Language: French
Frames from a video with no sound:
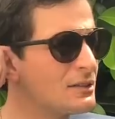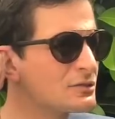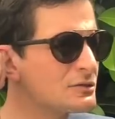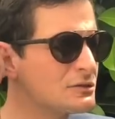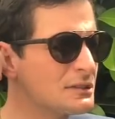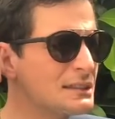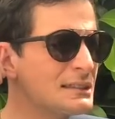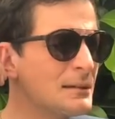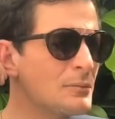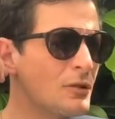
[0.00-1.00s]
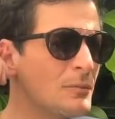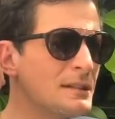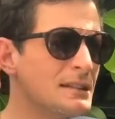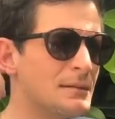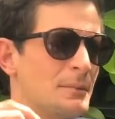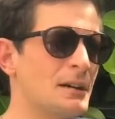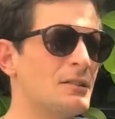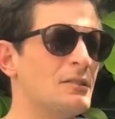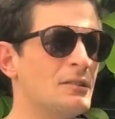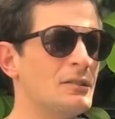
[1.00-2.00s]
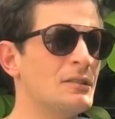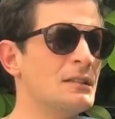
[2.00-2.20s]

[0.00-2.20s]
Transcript: Ensuite, on a été un peu embêté par, euh,